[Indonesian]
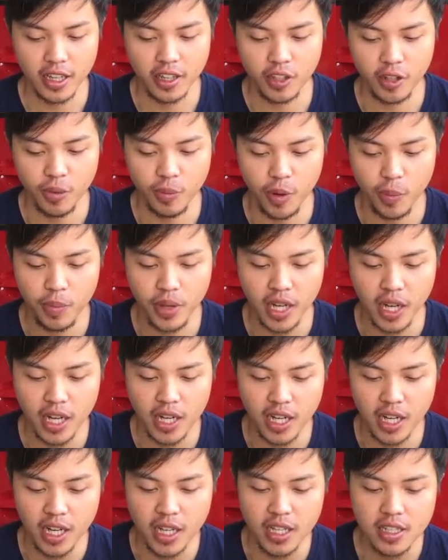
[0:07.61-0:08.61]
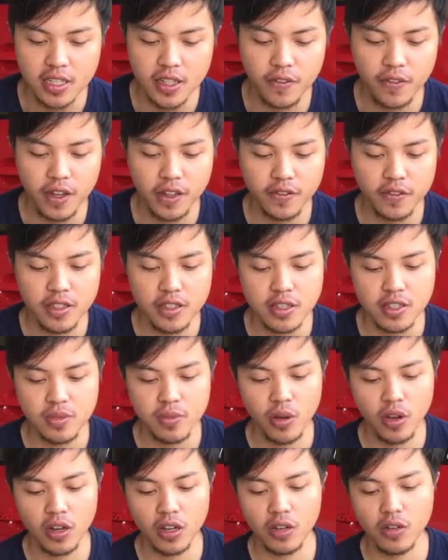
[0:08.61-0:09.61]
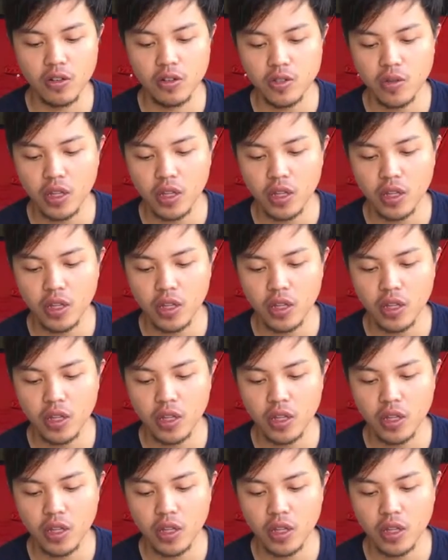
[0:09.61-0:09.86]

hidropopik adalah sifat fisik molekul